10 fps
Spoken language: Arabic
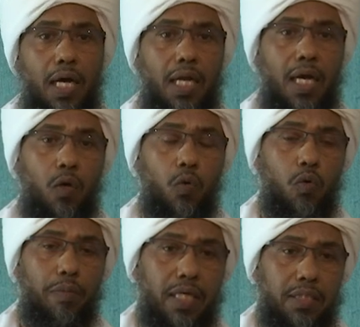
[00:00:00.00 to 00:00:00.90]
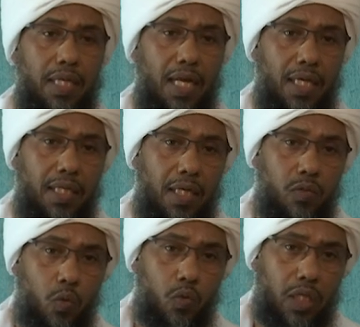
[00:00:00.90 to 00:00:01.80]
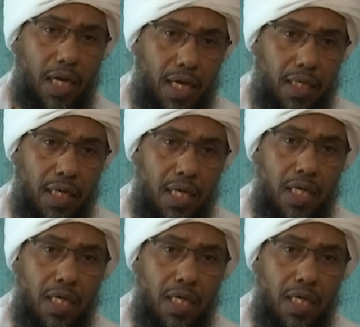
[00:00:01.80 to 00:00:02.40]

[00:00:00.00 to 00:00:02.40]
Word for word: على حرمات الله أن تنتهك